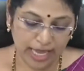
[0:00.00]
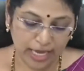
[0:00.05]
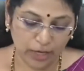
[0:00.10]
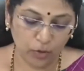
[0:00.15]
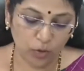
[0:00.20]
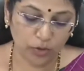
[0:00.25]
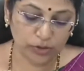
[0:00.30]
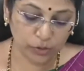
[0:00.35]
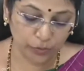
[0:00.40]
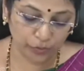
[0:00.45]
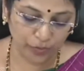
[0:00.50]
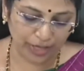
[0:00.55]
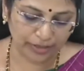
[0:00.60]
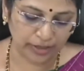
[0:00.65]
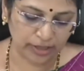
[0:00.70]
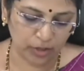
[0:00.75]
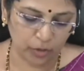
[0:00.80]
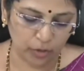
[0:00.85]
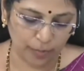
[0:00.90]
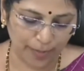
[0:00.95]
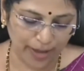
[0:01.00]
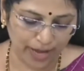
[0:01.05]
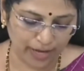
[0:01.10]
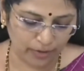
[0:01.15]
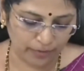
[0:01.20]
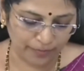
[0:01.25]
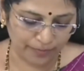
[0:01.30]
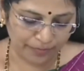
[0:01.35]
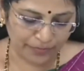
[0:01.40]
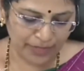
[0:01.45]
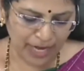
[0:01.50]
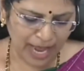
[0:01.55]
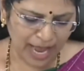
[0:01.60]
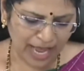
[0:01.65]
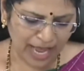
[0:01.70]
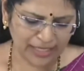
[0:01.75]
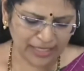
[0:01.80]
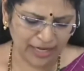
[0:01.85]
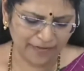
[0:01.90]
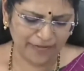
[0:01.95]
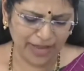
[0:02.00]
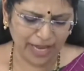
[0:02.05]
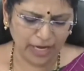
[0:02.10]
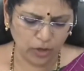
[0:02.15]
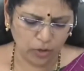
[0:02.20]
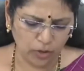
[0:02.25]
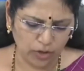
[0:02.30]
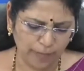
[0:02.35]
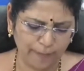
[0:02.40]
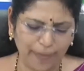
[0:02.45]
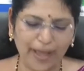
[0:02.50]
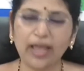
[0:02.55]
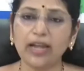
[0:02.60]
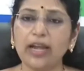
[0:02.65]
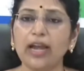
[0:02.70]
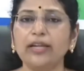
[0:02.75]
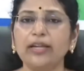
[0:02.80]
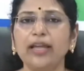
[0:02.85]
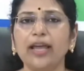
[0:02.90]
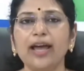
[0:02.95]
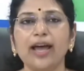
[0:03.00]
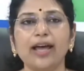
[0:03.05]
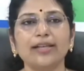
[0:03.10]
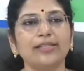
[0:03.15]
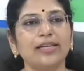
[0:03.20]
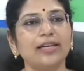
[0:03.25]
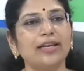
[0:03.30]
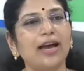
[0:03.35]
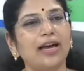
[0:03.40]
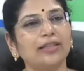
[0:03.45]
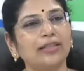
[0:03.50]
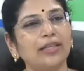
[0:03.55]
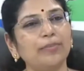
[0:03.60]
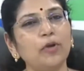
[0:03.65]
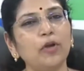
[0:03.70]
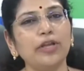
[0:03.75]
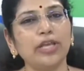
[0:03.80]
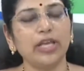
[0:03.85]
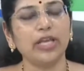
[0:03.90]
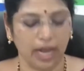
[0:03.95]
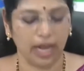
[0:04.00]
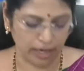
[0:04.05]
ఈరోజు వంద రూపాయలు అసలు వెల్లుల్లిపాయలు అంటే అసలు గతంలో